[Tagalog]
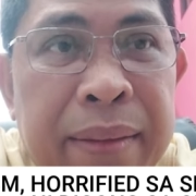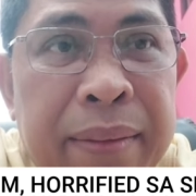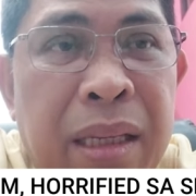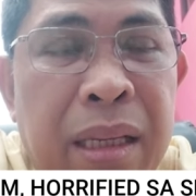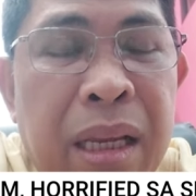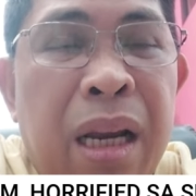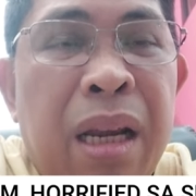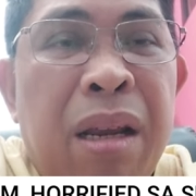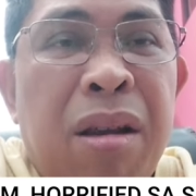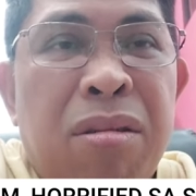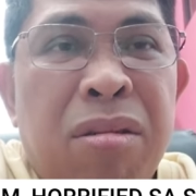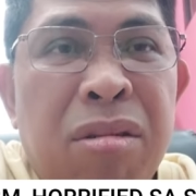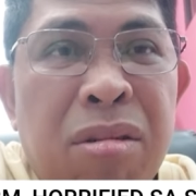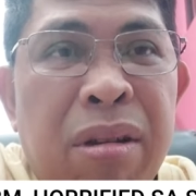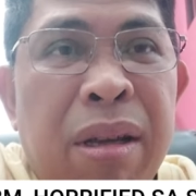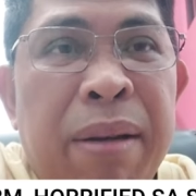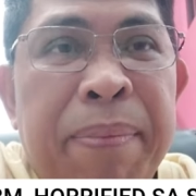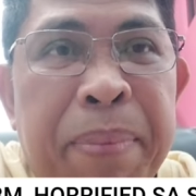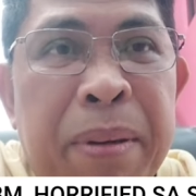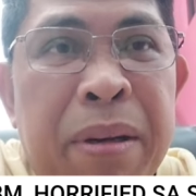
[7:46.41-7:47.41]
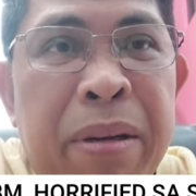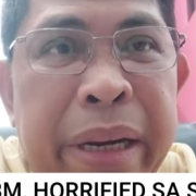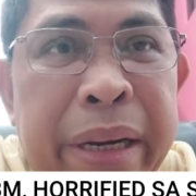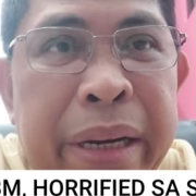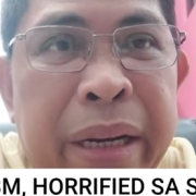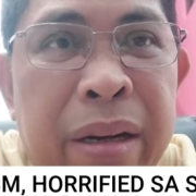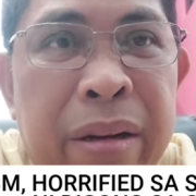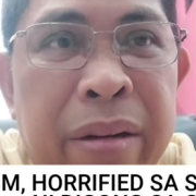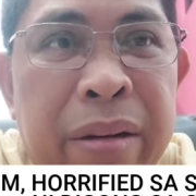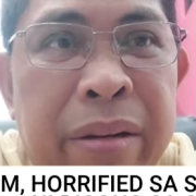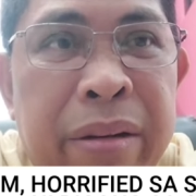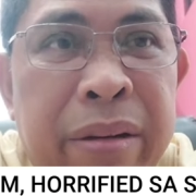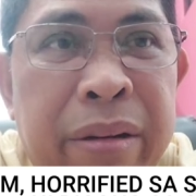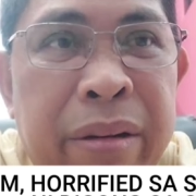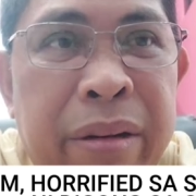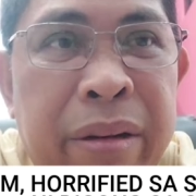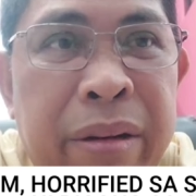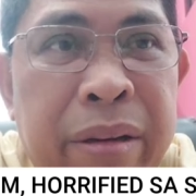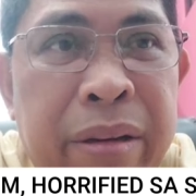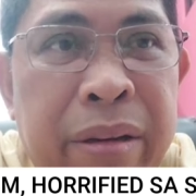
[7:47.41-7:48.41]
Seryosuhin po ninyo.